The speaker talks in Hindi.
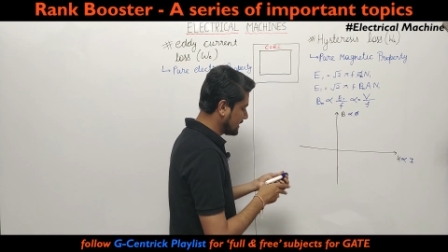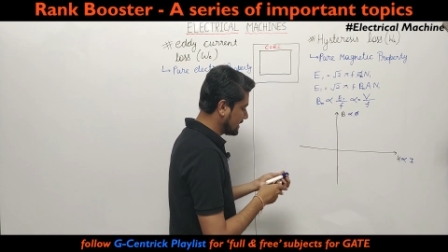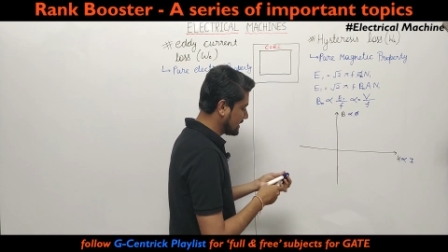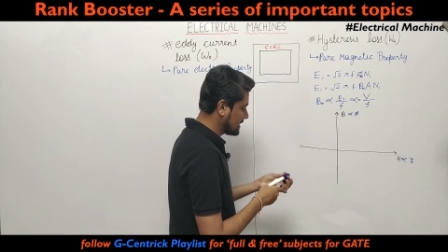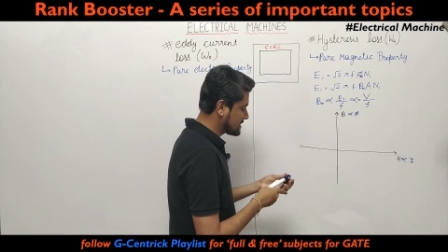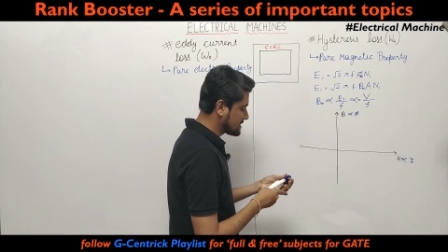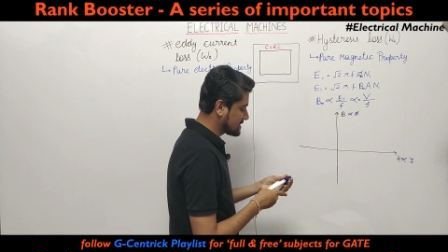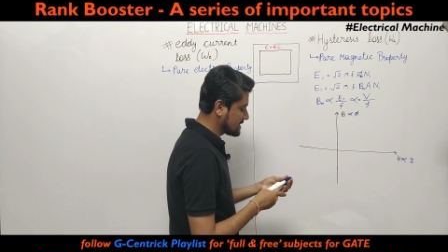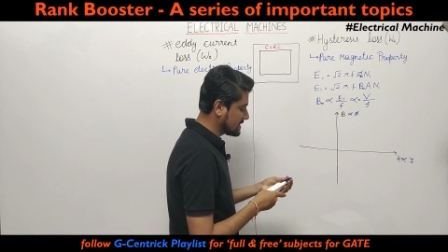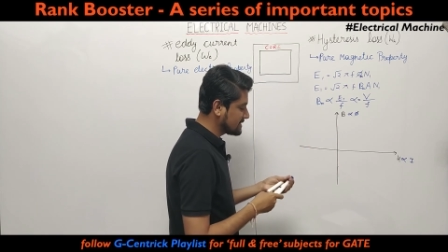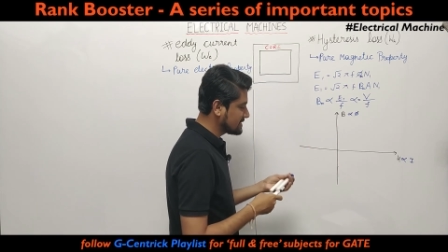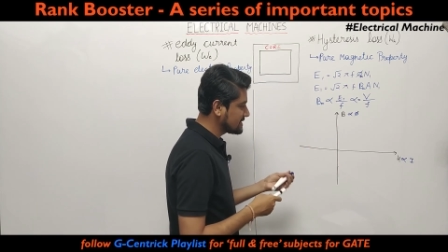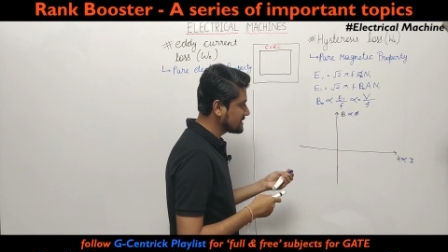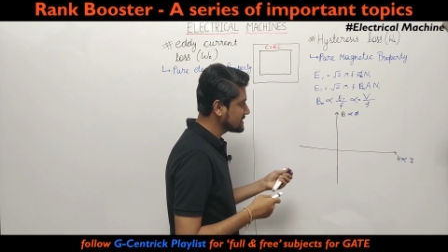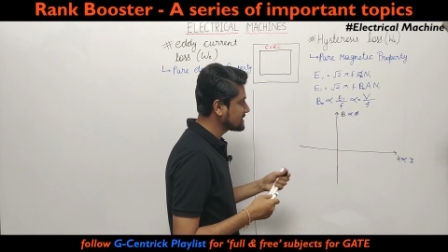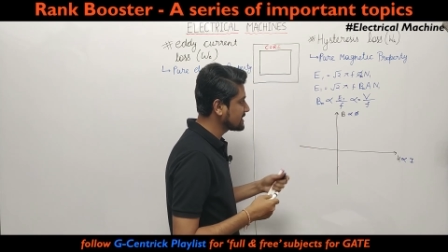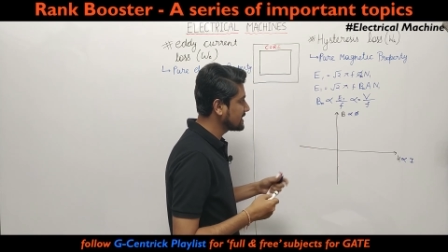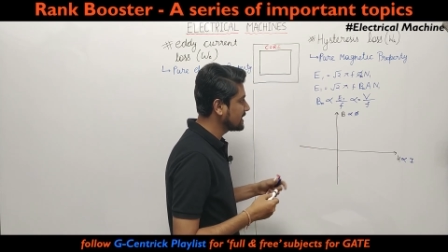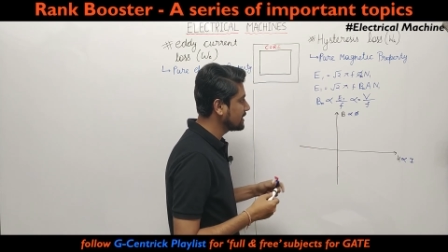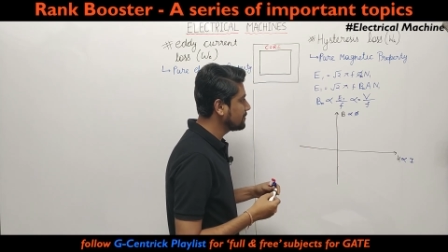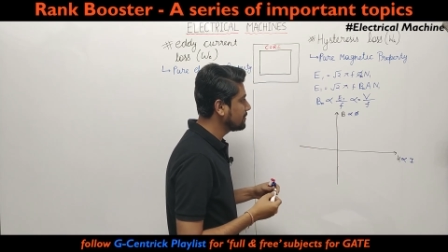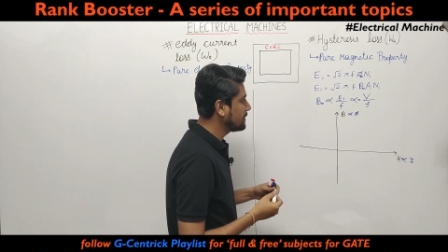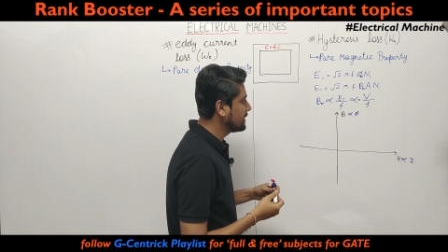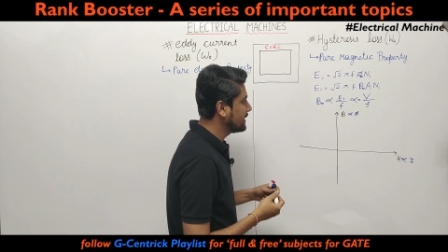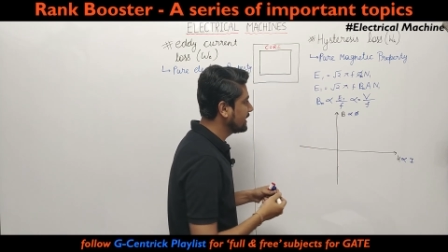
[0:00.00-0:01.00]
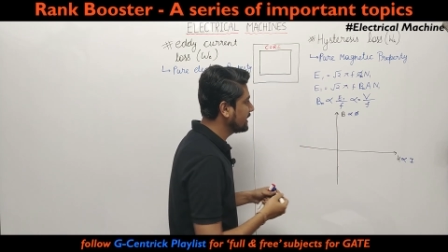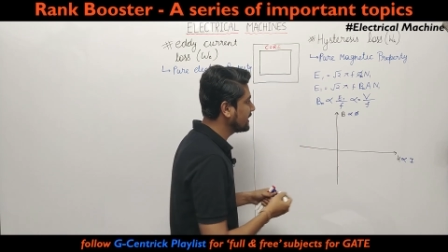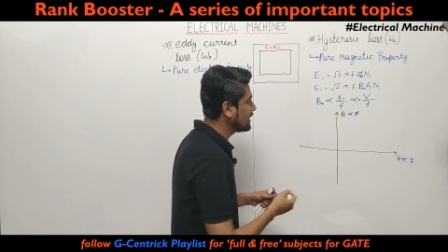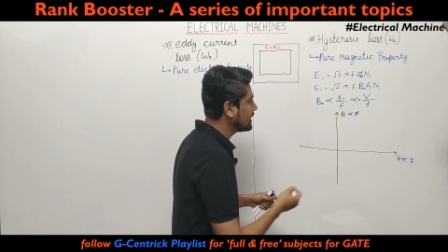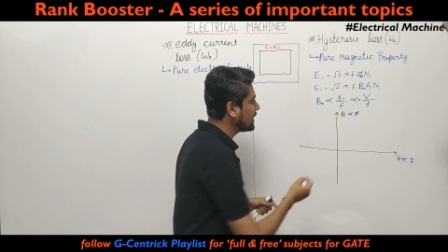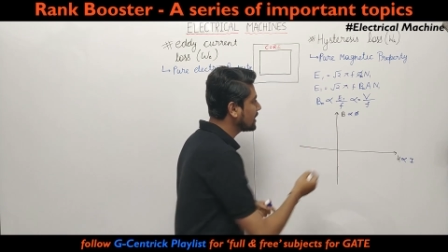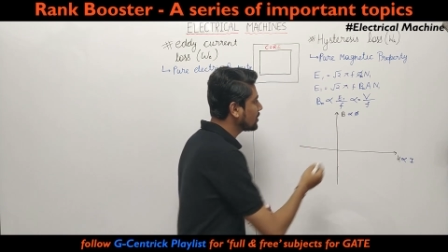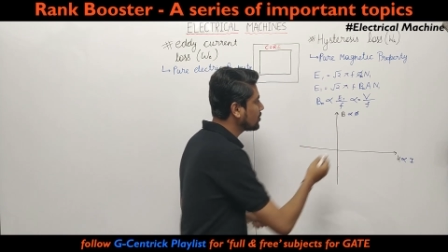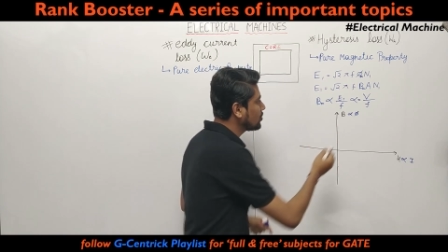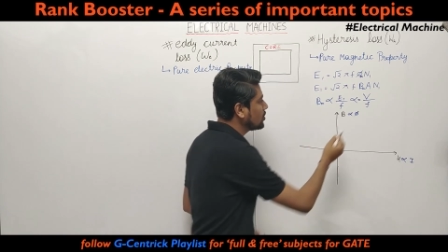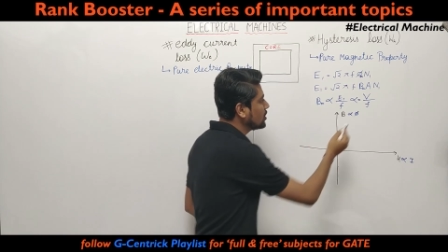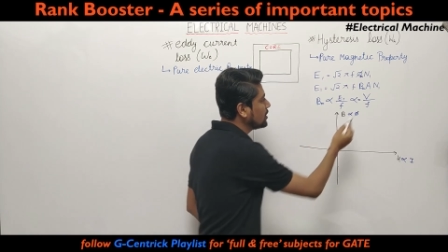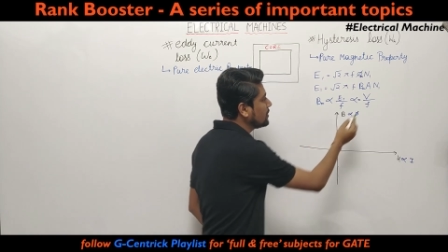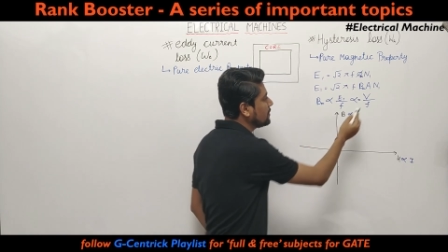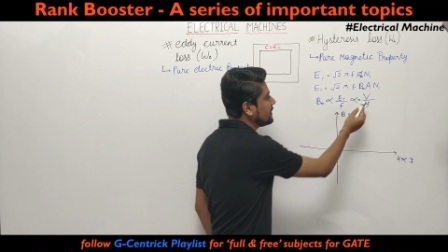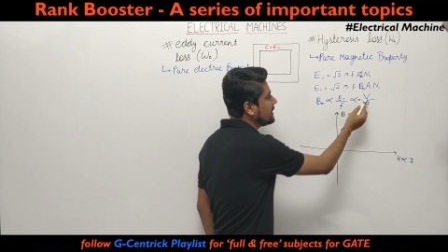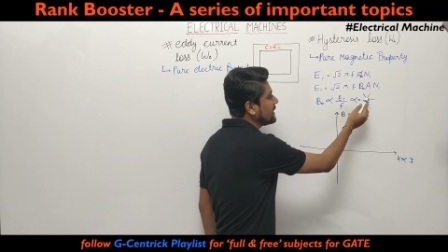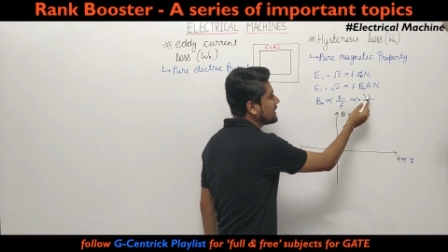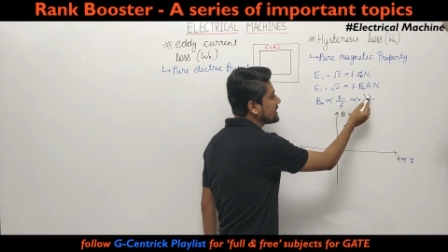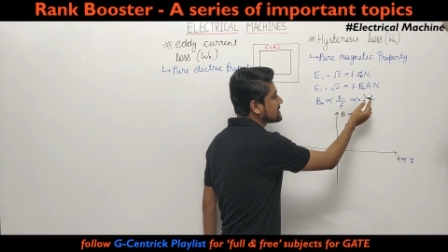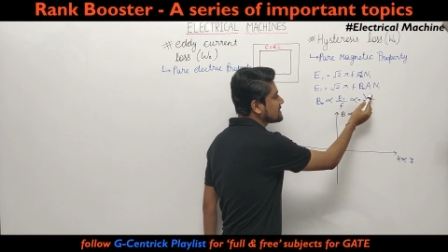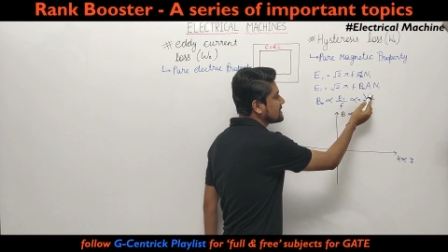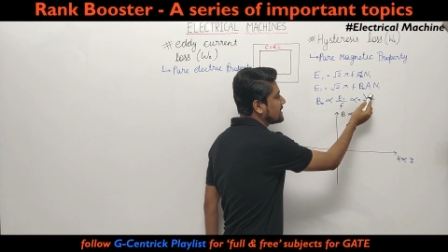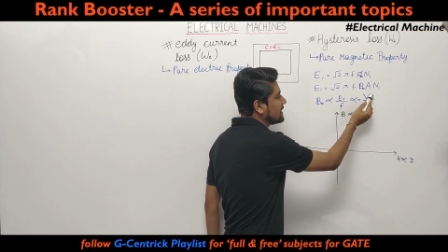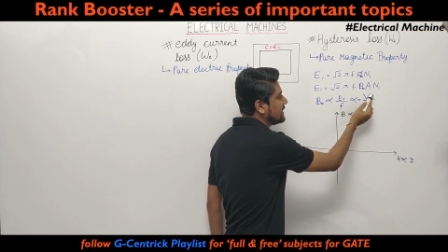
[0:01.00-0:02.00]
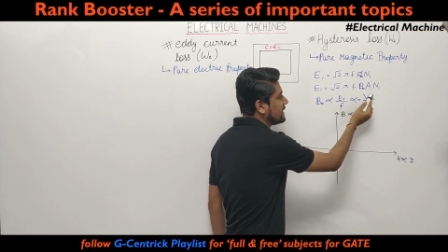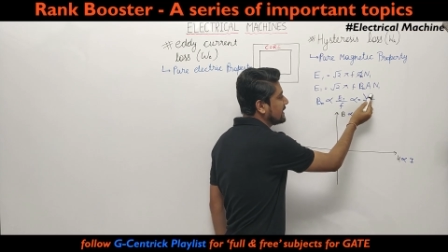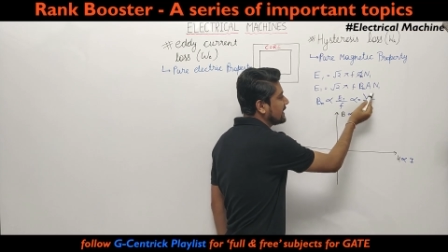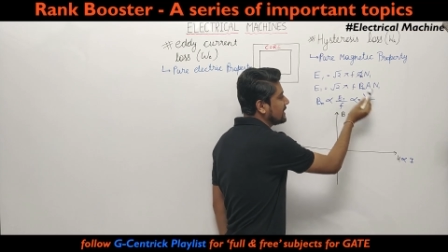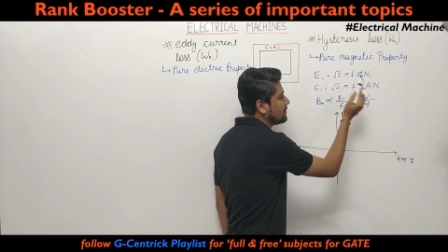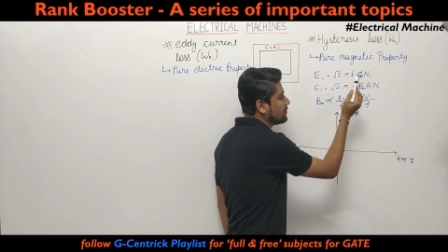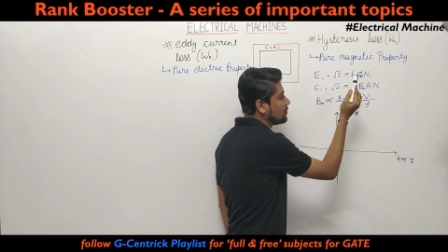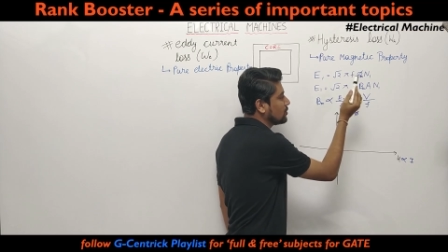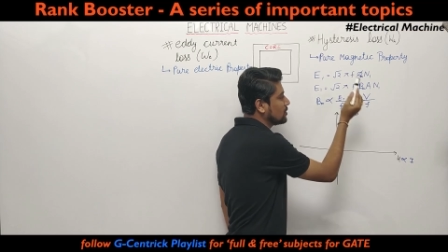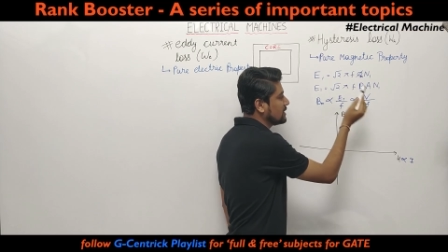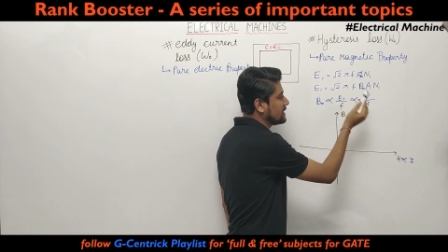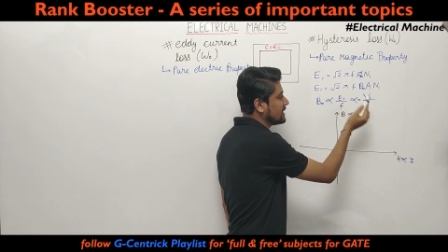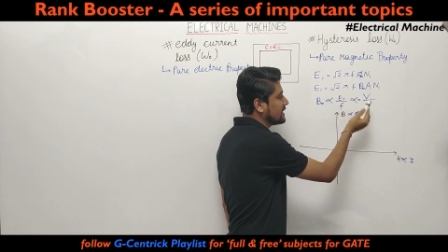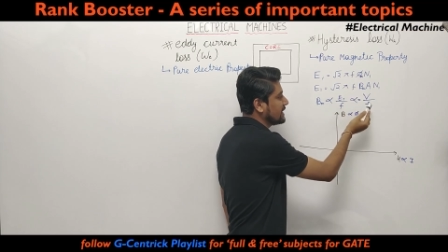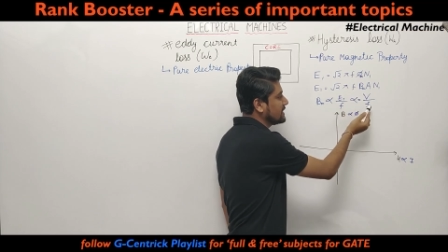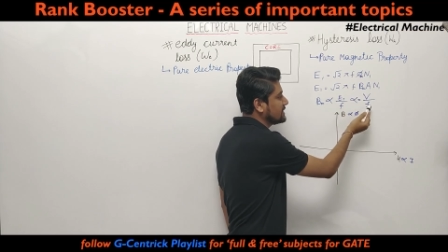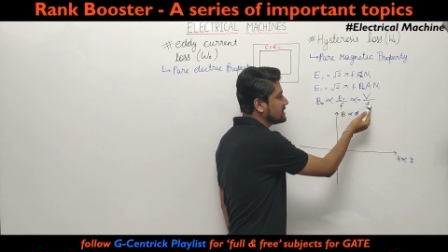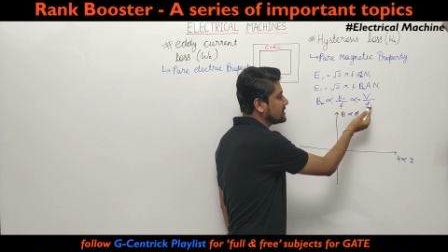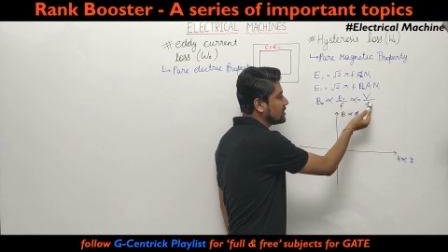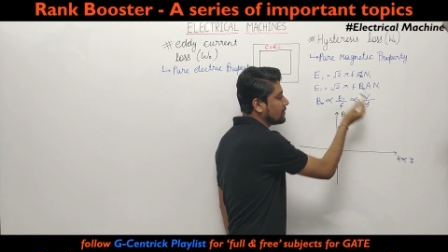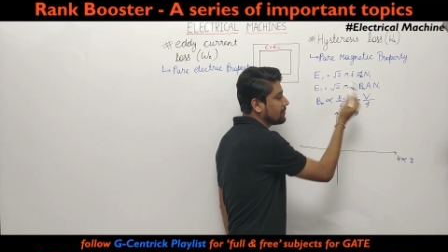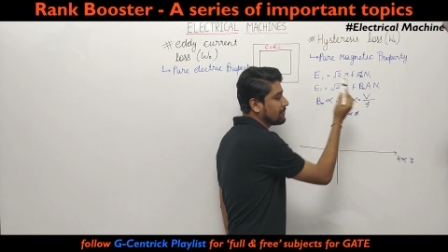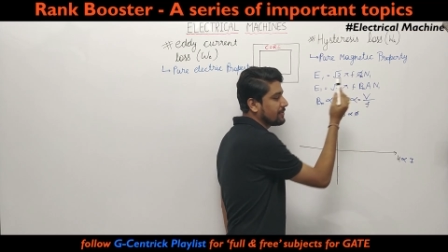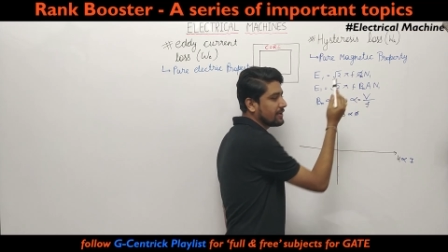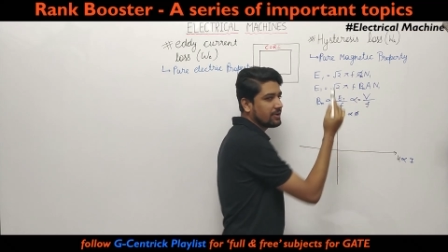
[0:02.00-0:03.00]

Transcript: हिस्टेरिसिस कर्व बनेगा कोई भी एक सर्टेन वोल्टेज और